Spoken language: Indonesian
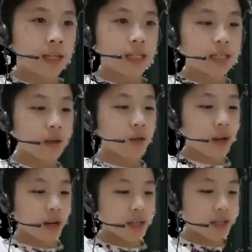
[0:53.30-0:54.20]
Kita
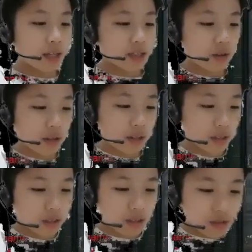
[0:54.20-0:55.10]
ulang lagi guys. Oke, okay,
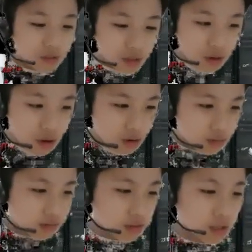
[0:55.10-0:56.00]
starting in 3
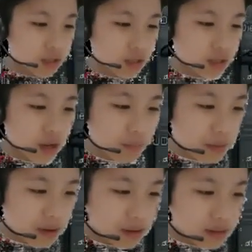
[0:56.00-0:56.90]
oh. Kita
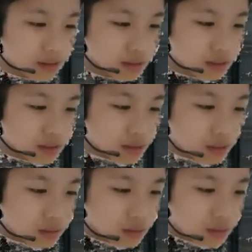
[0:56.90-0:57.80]
kenapa?
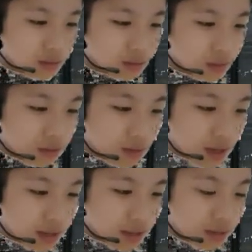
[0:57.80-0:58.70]
itu
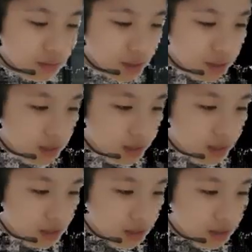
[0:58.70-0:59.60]
lagi ulang lagi
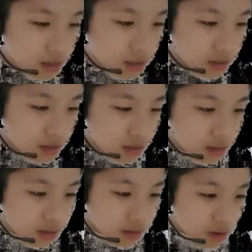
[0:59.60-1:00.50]

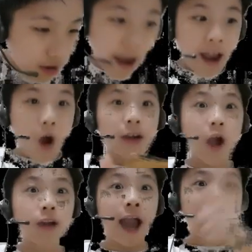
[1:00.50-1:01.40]
oke oke
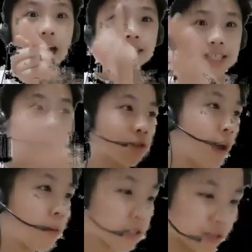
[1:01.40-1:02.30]
oke guys kita
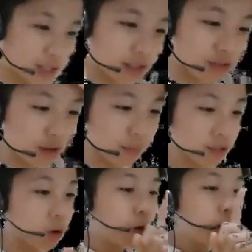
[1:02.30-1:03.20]
sudah masuk kita sudah
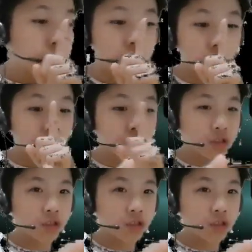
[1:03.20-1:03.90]
masuk shh, shh,